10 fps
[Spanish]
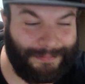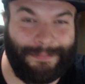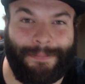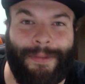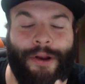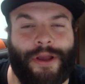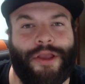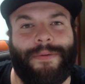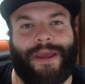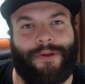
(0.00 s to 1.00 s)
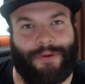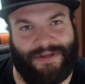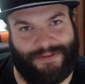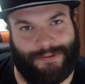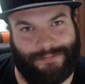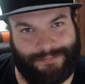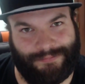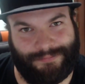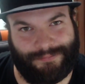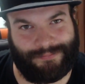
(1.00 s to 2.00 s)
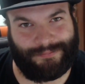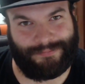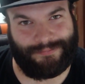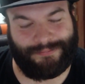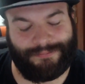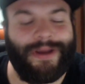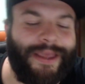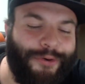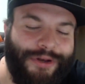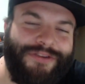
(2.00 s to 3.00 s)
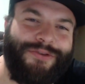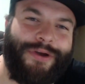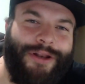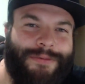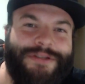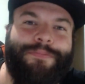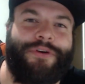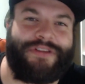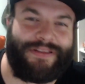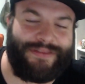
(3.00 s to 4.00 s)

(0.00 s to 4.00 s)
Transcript: Pero que yo me quedo con esto. Me quedo con esto que es lo más importante.